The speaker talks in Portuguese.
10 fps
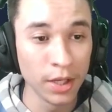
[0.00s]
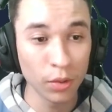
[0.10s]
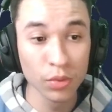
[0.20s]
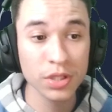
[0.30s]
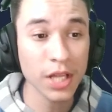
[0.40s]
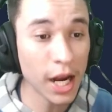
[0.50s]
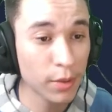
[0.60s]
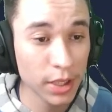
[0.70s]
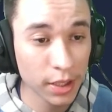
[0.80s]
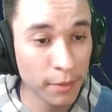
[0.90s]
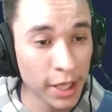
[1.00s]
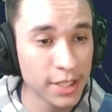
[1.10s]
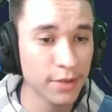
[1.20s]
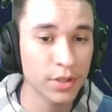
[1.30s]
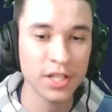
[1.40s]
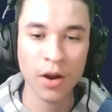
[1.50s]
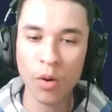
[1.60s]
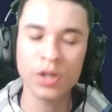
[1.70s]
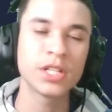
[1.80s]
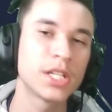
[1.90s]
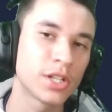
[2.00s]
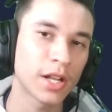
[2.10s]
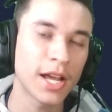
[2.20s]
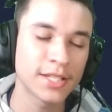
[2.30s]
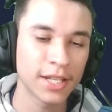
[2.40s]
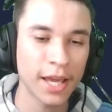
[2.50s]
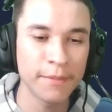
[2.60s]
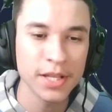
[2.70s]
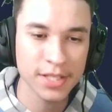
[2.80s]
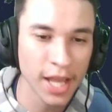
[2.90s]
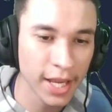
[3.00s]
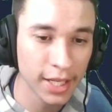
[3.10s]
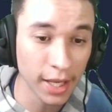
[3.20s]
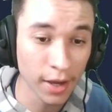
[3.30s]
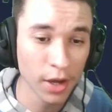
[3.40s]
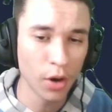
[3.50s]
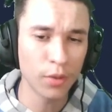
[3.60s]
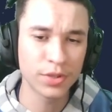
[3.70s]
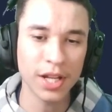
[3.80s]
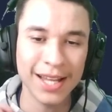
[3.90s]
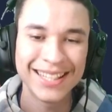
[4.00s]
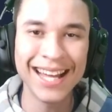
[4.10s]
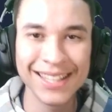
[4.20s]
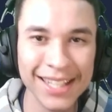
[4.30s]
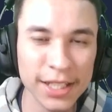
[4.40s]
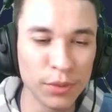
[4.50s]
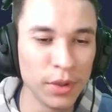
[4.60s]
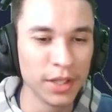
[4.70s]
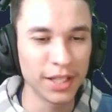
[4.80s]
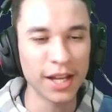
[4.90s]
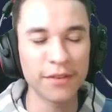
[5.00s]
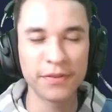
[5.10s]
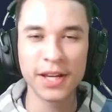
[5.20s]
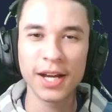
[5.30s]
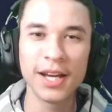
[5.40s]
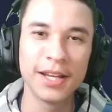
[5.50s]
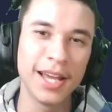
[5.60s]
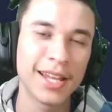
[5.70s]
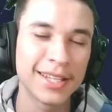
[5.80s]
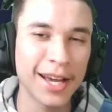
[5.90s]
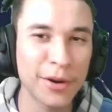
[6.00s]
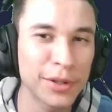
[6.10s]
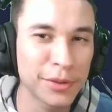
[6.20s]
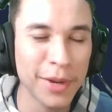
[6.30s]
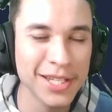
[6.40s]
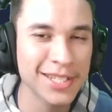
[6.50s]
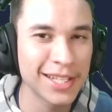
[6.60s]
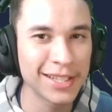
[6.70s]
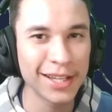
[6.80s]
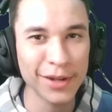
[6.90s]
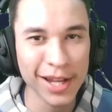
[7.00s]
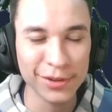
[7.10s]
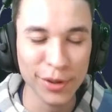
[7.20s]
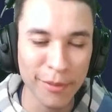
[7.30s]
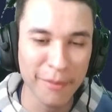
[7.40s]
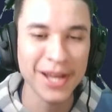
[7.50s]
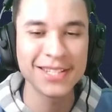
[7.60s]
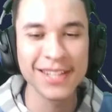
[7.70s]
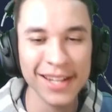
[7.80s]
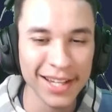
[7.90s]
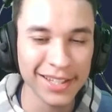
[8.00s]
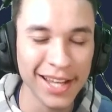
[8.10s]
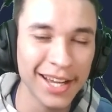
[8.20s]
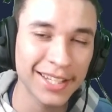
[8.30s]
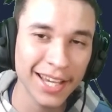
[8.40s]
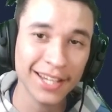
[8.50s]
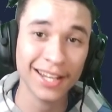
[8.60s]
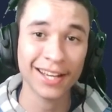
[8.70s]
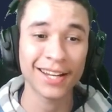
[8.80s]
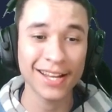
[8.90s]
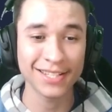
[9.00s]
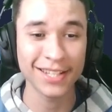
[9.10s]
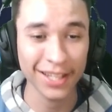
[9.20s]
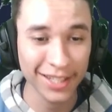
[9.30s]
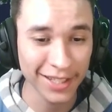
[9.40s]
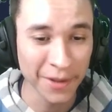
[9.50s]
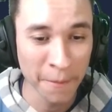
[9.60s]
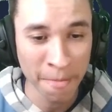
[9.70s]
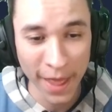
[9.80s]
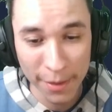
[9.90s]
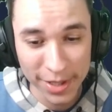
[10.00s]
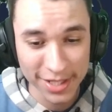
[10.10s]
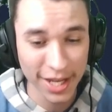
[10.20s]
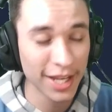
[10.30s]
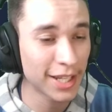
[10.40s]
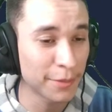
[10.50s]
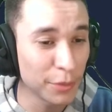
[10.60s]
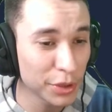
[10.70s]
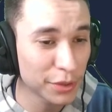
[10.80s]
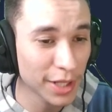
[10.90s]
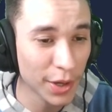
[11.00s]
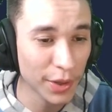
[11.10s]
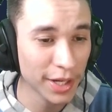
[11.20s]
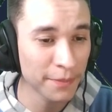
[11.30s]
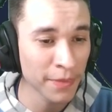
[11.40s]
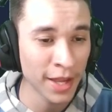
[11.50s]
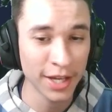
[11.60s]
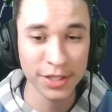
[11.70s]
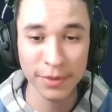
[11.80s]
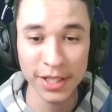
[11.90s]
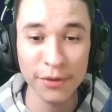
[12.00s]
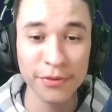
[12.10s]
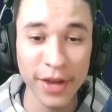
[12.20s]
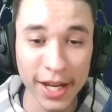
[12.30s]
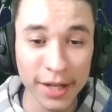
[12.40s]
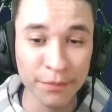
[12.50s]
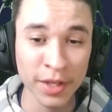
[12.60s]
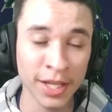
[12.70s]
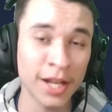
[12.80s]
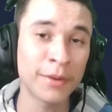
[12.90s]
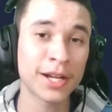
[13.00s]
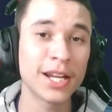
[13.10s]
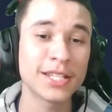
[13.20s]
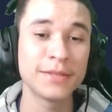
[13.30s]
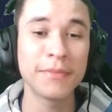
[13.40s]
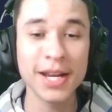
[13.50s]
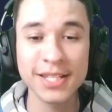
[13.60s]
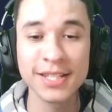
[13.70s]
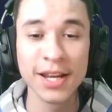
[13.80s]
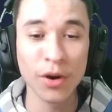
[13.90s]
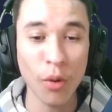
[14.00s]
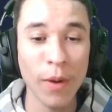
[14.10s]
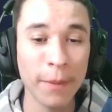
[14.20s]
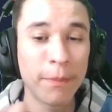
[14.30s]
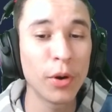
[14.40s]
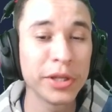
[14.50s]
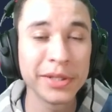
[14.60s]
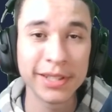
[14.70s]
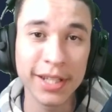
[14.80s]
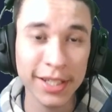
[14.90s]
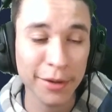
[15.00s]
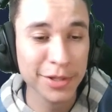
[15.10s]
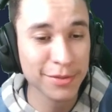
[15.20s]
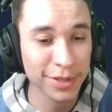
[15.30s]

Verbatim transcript: O Sakura também, se você gosta de classe que é Berserker, onde ela dá dano e ela fica, ela dá quanto mais dano ela toma, mais dano ela dá, que é aquela classe, né, que é Berserker, muito da hora. A gente também tem o Feca, que ele é uma classe mais com apoio e tanque ao mesmo